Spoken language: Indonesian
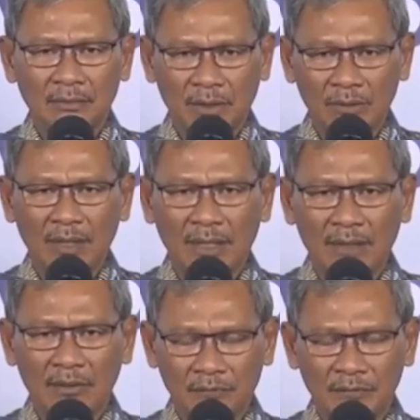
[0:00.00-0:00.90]

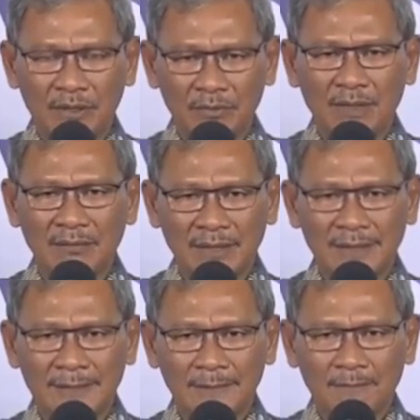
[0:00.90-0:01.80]
penularan covid 19
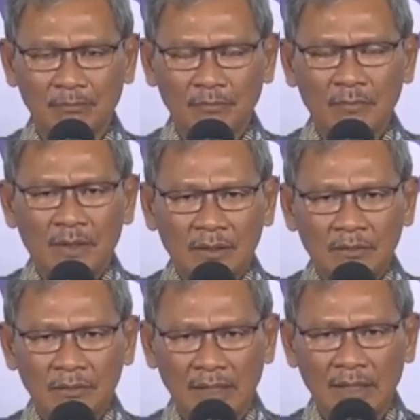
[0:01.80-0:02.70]
ini
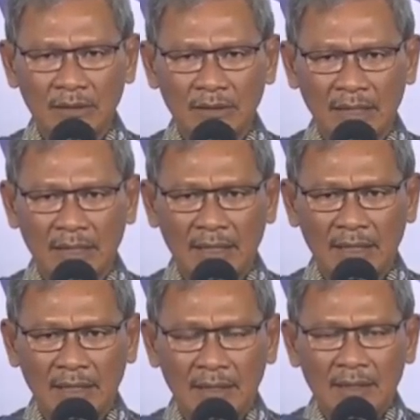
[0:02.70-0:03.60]
saudara
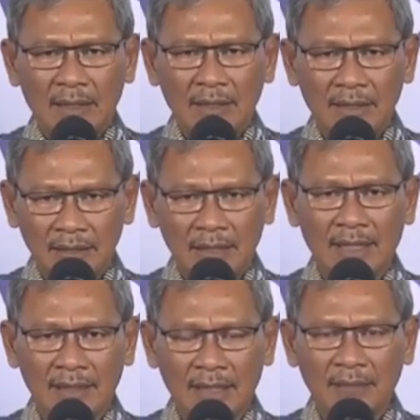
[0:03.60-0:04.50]
saudara
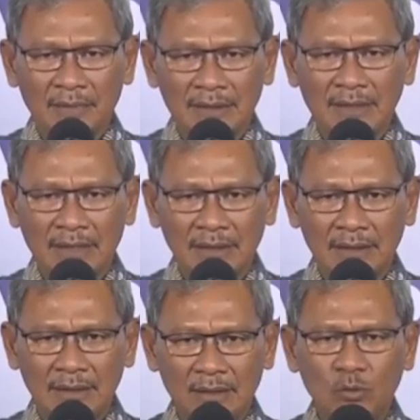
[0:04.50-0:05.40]
inilah yang
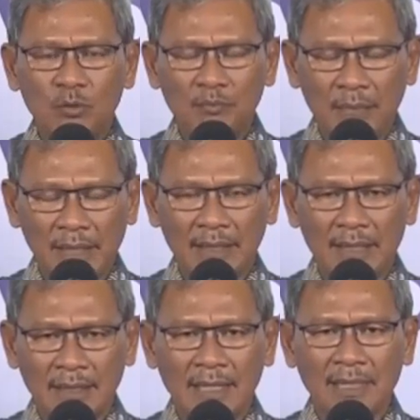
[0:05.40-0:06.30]
menjadi
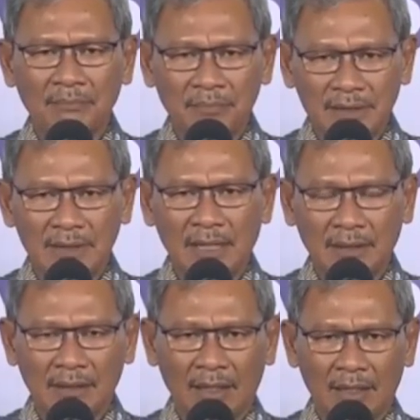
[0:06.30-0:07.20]
upaya yang bisa
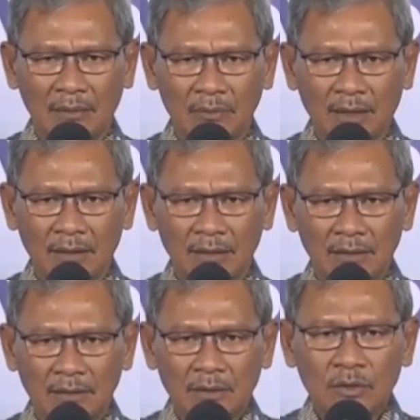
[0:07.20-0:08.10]
kita lakukan
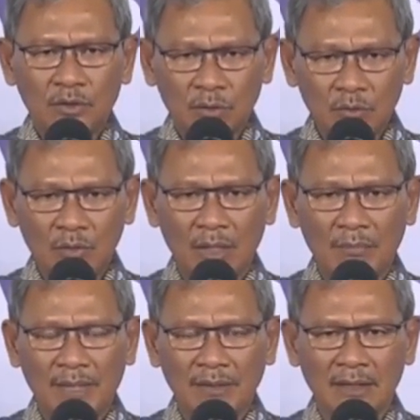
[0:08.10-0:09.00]
semua
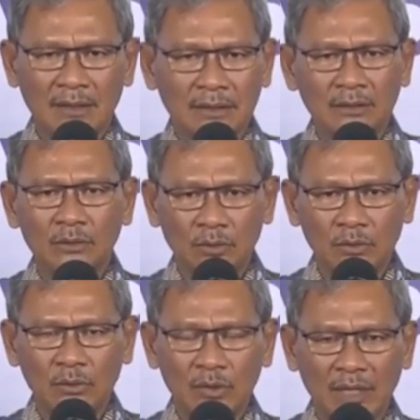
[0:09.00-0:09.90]
bangsa di seluruh
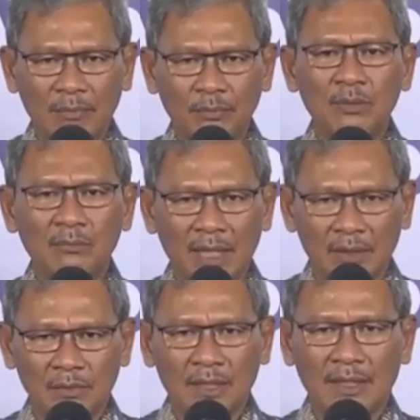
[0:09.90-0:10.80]
dunia pun
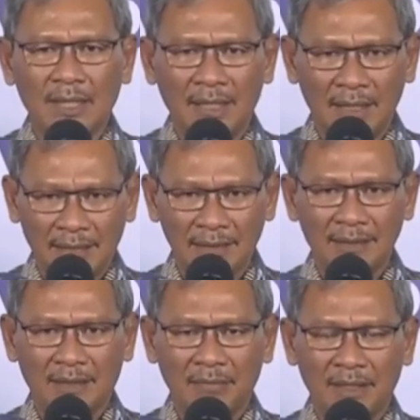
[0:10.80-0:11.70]
melakukan hal yang
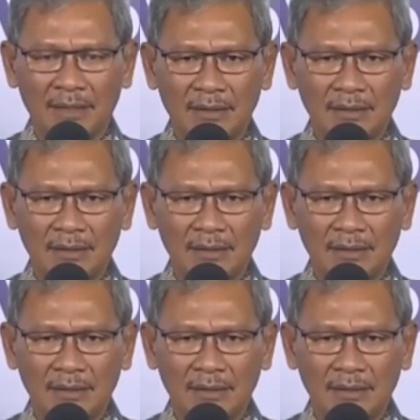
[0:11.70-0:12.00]
sama